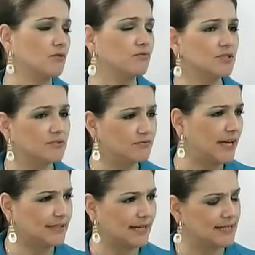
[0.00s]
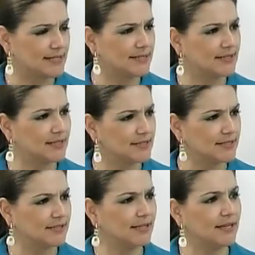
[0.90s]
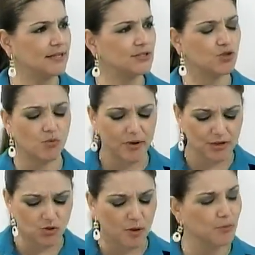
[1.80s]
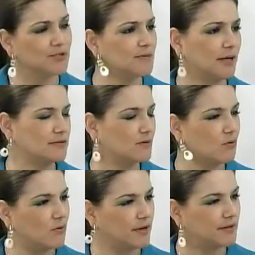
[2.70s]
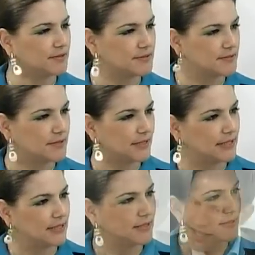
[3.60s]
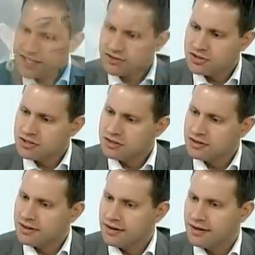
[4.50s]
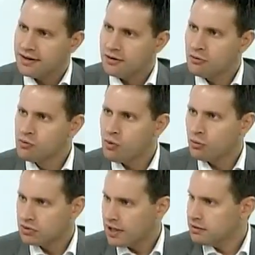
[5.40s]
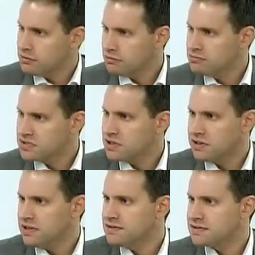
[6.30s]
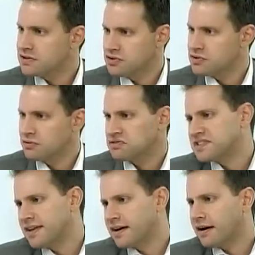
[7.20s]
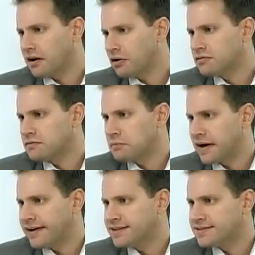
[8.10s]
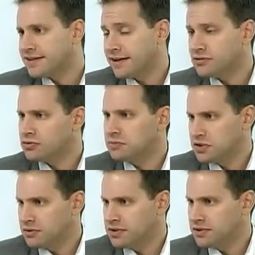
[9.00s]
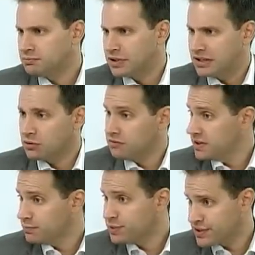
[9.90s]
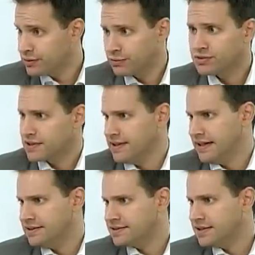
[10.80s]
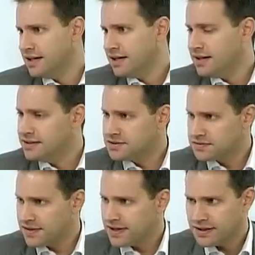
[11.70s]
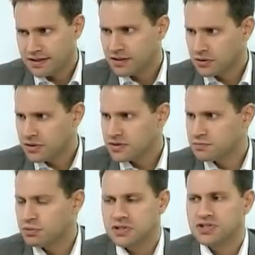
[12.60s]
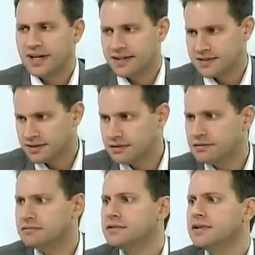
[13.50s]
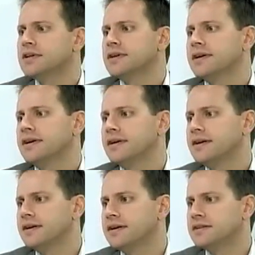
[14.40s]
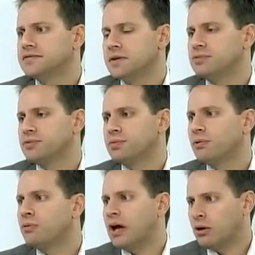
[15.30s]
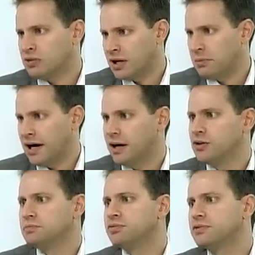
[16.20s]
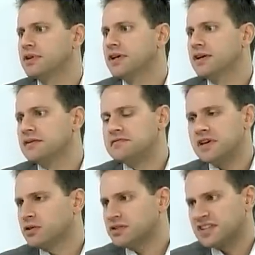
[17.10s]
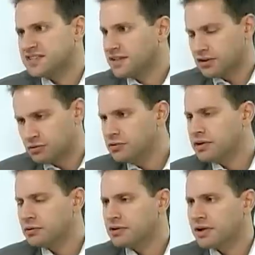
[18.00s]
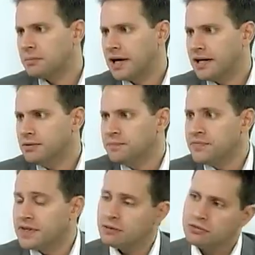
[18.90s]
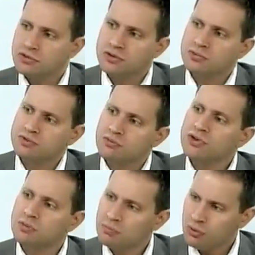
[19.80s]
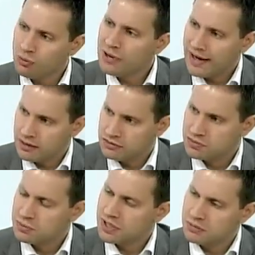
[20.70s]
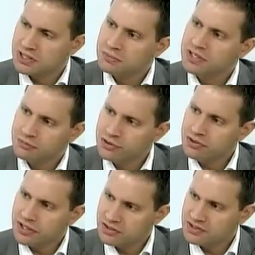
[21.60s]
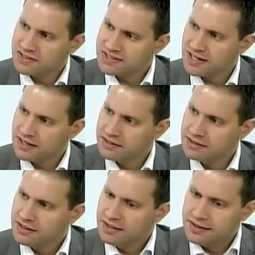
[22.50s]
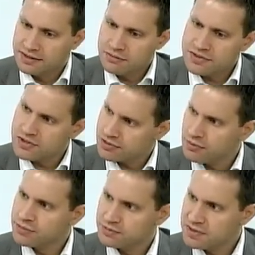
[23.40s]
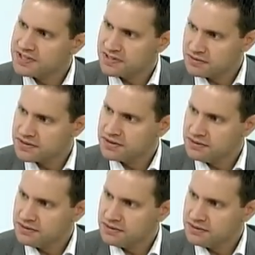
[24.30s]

Você vai atrás desses grandes clientes, como é a sua aproximação com eles? Sim, existe é, um contato em alguns clientes que a gente considera alvo, mas é em sua minoria, porque 90% dos clientes eles vêm até nós por indicação, é, eles vêm por procurar um trabalho, por ver a nossa assinatura em outro trabalho. Então nós somos muito procurados, porque há uma demanda muito grande nessa área. Então existe uma prospecção sim,